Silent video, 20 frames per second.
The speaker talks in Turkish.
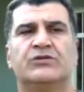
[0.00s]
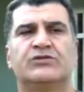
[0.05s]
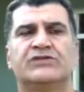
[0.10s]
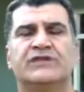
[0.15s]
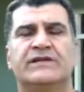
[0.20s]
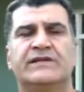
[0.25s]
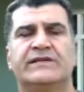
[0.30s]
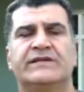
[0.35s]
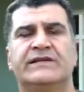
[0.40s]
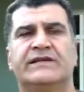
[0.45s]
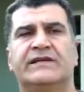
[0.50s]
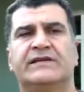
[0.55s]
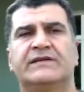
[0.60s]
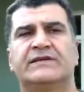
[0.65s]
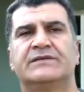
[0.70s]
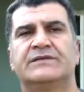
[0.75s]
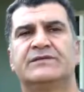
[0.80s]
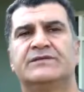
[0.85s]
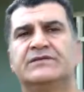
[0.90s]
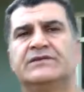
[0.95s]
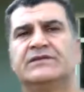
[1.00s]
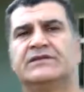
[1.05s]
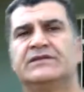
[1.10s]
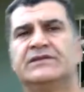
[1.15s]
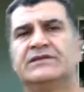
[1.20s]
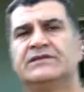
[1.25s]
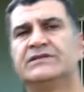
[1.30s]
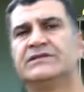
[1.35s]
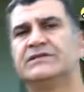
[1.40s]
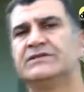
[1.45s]
öncelikle e,
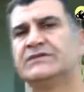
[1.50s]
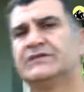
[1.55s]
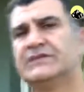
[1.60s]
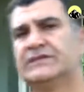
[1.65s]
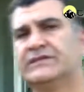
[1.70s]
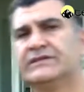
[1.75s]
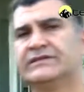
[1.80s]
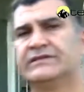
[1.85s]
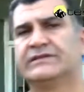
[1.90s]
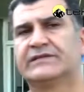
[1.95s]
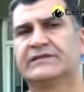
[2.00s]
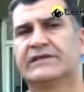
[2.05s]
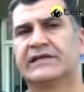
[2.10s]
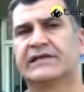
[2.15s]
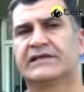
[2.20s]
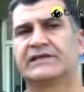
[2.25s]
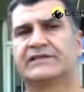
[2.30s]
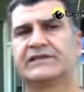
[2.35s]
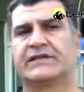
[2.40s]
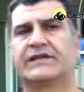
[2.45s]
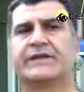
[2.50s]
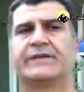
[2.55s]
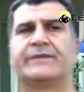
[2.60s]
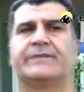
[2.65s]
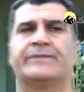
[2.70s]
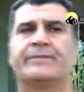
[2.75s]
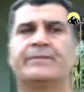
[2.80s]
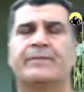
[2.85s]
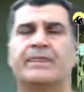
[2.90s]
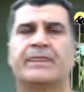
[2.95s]
Iğdır'da yaşayan
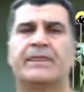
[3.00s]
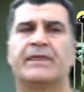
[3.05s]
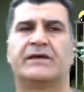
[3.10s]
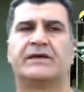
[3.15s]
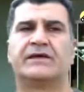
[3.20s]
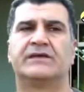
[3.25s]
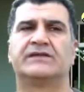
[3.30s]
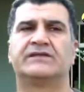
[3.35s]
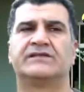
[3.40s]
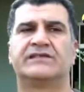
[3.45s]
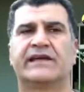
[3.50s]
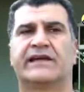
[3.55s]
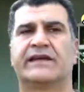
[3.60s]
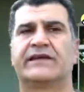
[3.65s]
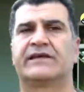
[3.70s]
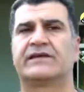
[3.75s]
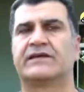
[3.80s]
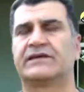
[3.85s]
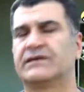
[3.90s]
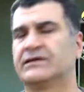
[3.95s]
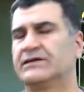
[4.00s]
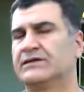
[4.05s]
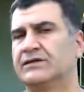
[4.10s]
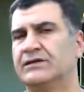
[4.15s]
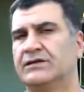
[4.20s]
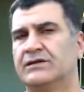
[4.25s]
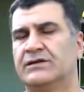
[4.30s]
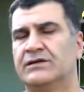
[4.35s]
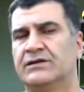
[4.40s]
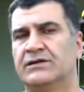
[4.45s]
e, gerek
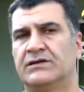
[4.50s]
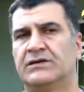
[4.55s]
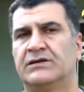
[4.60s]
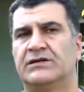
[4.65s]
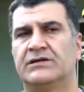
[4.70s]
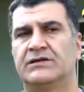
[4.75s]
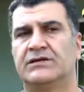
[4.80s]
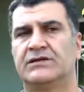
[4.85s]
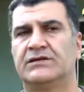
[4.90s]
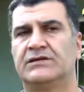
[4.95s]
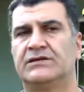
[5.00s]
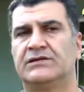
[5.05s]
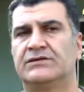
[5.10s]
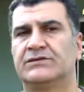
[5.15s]
e,